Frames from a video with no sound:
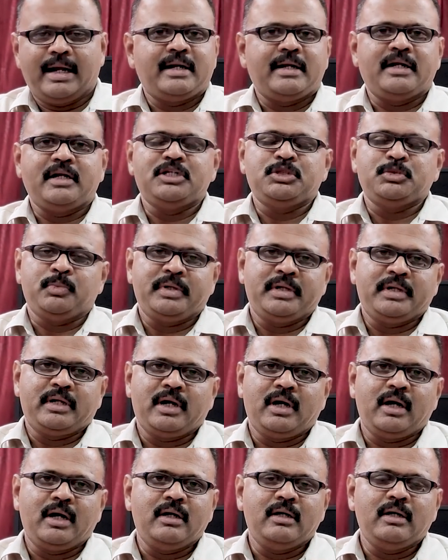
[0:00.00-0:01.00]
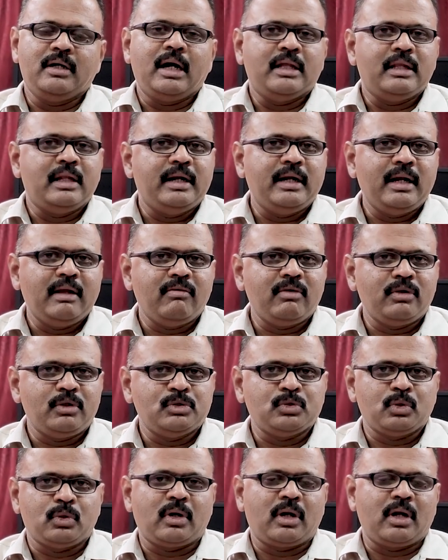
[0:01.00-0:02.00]
கேட்டகரைஸ் பண்ணியிருக்கிறாங்க அதில் என்ன
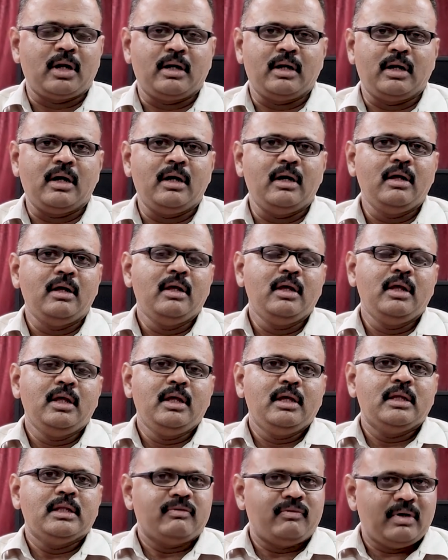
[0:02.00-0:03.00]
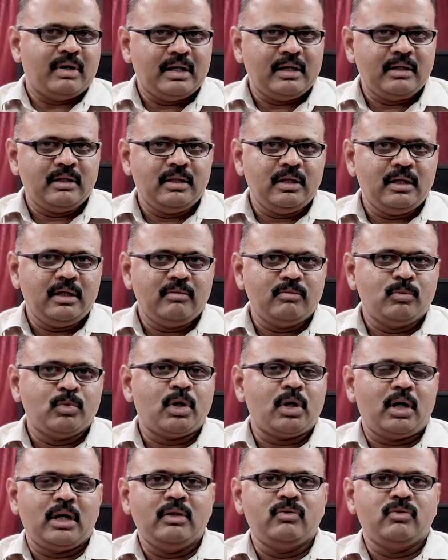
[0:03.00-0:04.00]
அவங்கன்னு சொல்கிறாங்கன்னா இந்த வளர்ந்த
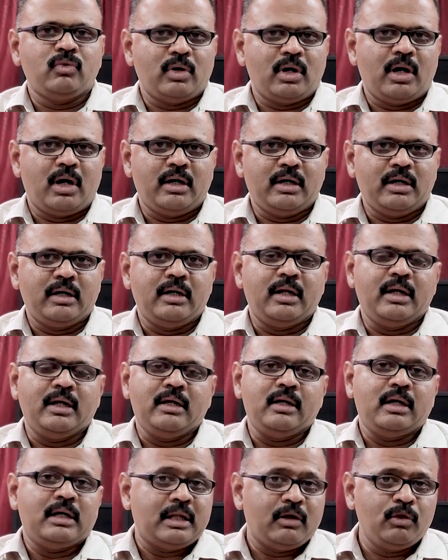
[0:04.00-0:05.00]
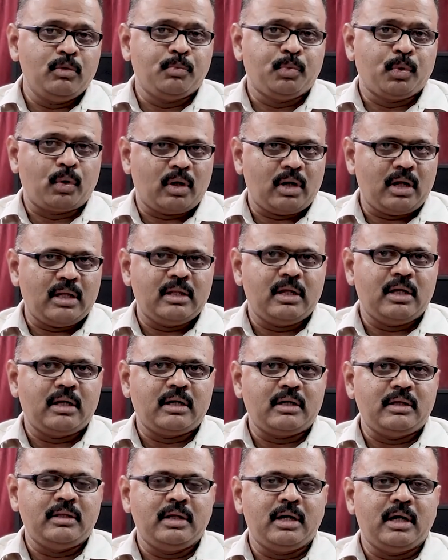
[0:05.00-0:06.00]
முதலாளித்துவ நாடுகளில் அதாவது
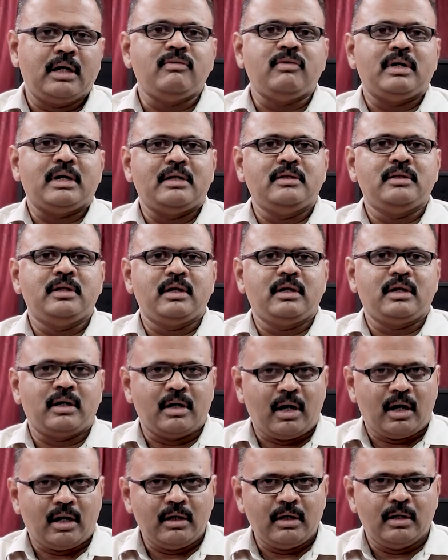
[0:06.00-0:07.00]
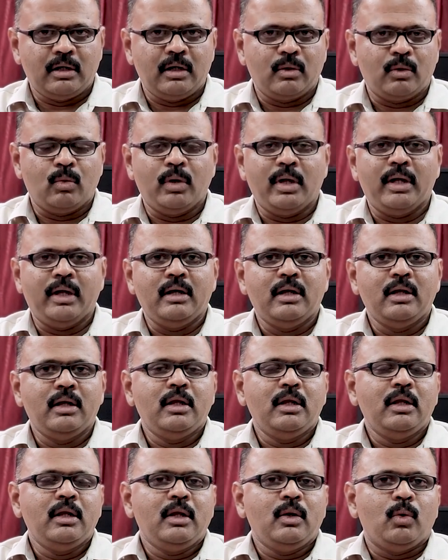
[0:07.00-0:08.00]
பொருளாதார ரீதியாக வளர்ந்துருக்கிற நாடுகளில் கூட
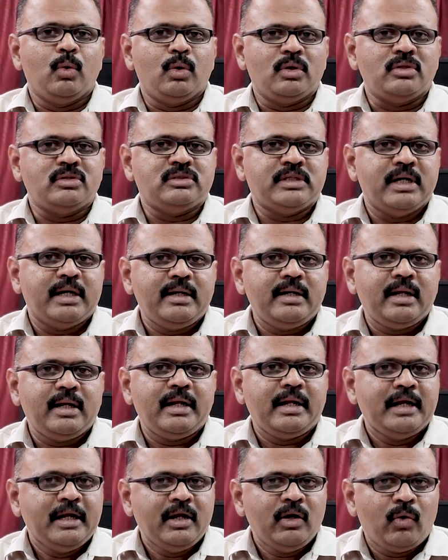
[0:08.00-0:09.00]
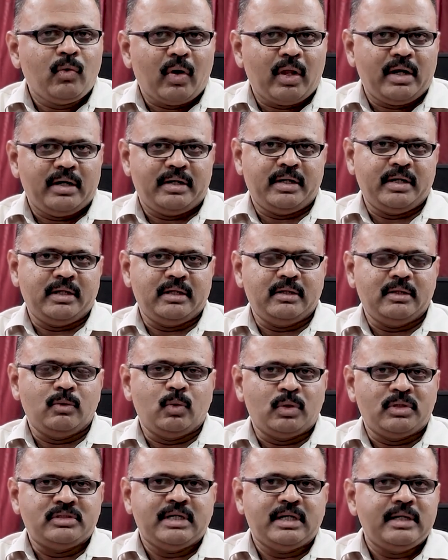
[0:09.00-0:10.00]
ஒரு ஜெண்டர் இன்இக்வாலிட்டி
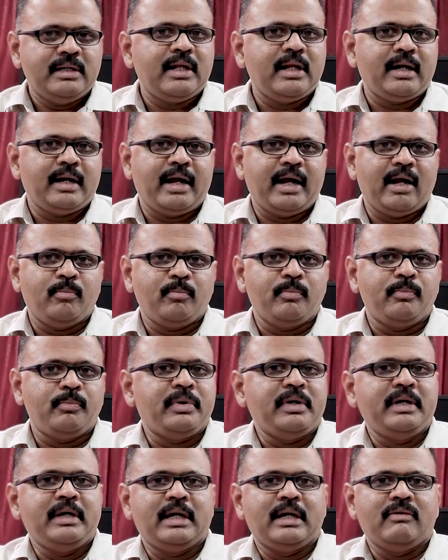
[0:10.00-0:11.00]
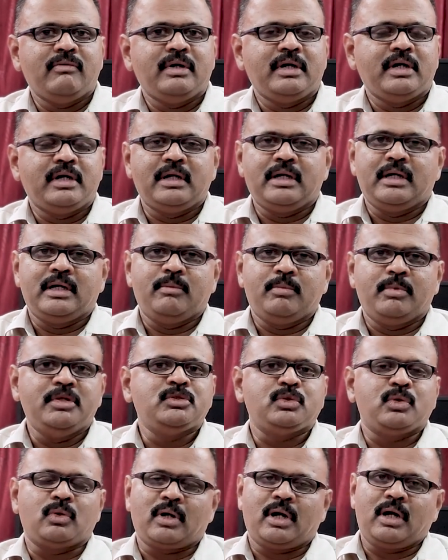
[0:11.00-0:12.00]
ஒரு ஜெண்டர் கேப் பெரிய அளவுக்கு இருக்குது
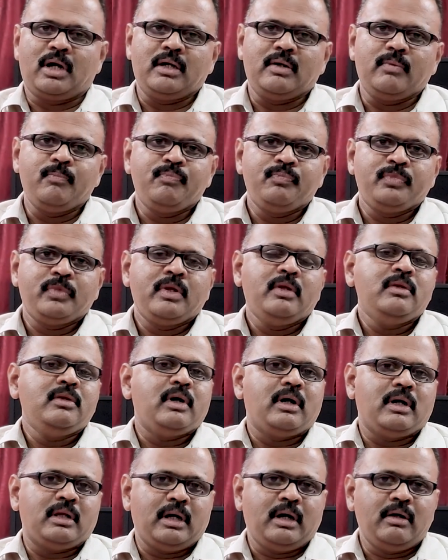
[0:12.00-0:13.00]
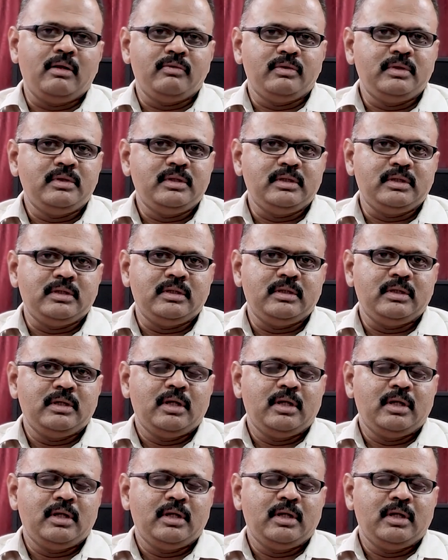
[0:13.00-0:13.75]
அப்படின்னு சொல்கிறாங்க அதாவது வந்து